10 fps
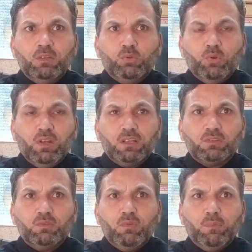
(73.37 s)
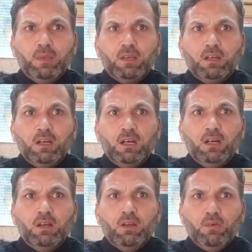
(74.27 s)
तो नक्स वमीक का
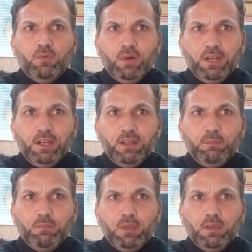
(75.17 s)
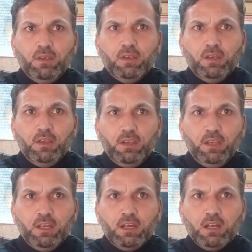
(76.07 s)
वन एम में
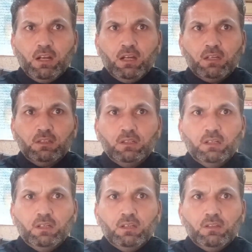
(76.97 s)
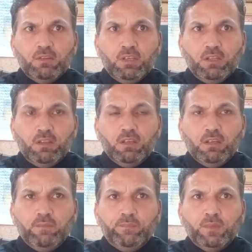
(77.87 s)
एक खुराक दे दें